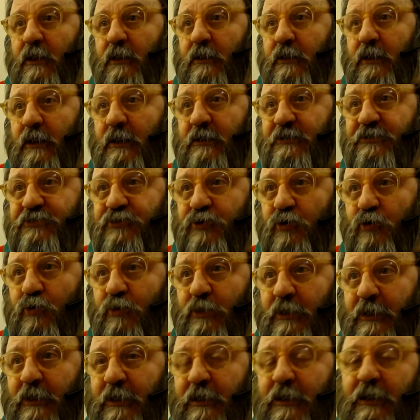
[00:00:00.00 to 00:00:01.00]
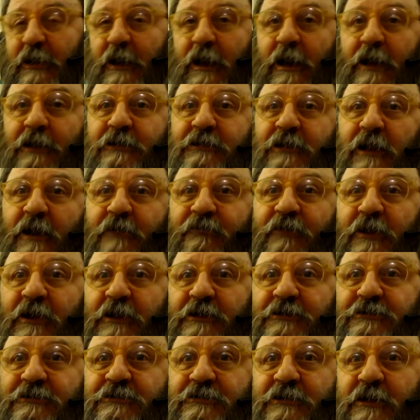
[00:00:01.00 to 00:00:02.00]
che il Sole
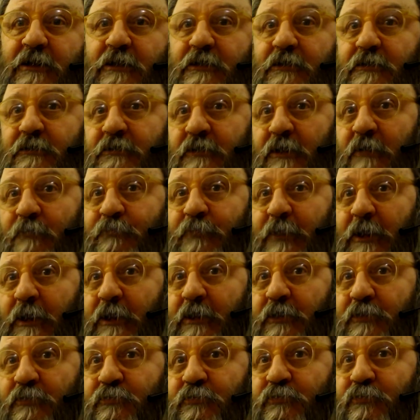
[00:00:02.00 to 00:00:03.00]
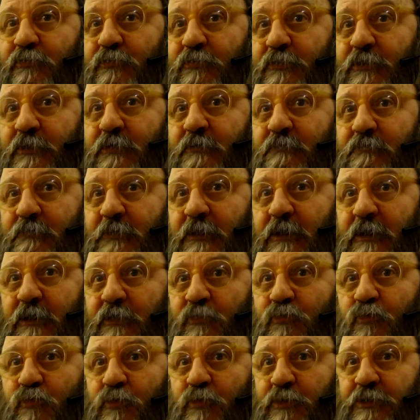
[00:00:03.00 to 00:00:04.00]
attraversa nel periodo in
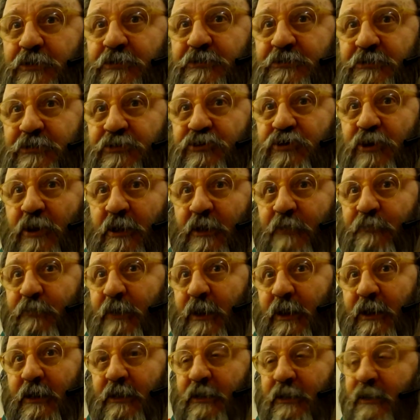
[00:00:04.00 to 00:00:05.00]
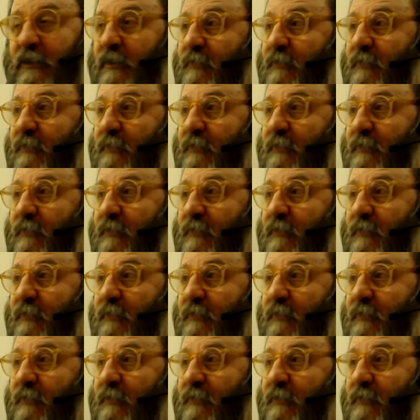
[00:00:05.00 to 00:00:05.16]
cui si celebra il